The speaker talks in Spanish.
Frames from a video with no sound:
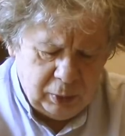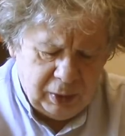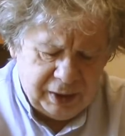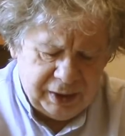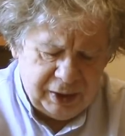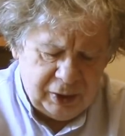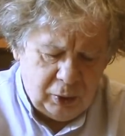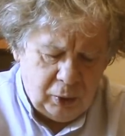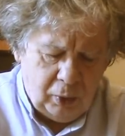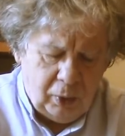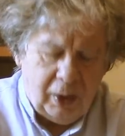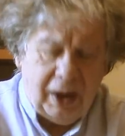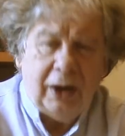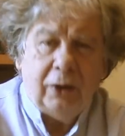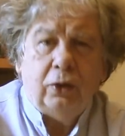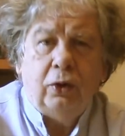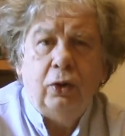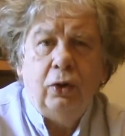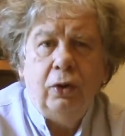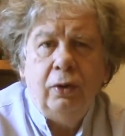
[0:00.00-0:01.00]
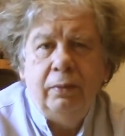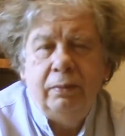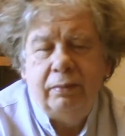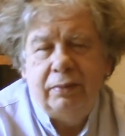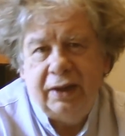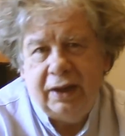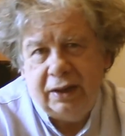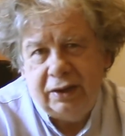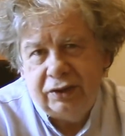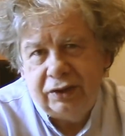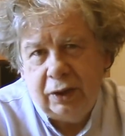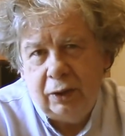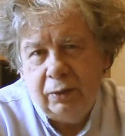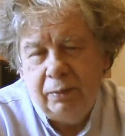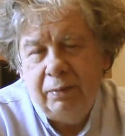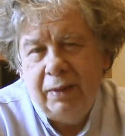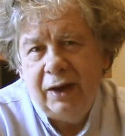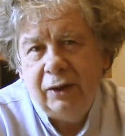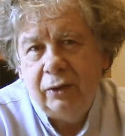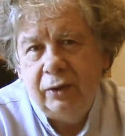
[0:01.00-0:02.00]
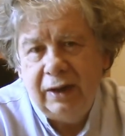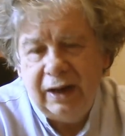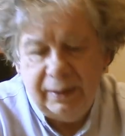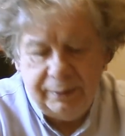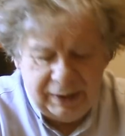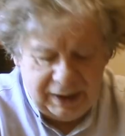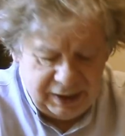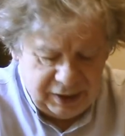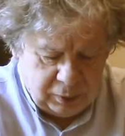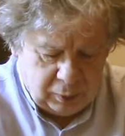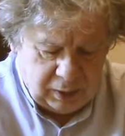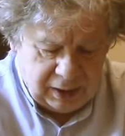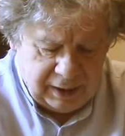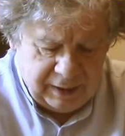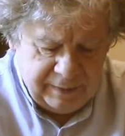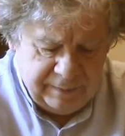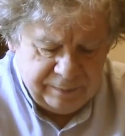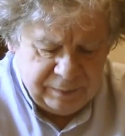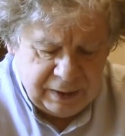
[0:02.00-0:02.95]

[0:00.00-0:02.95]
agregó a Colombia entre los malos de la película.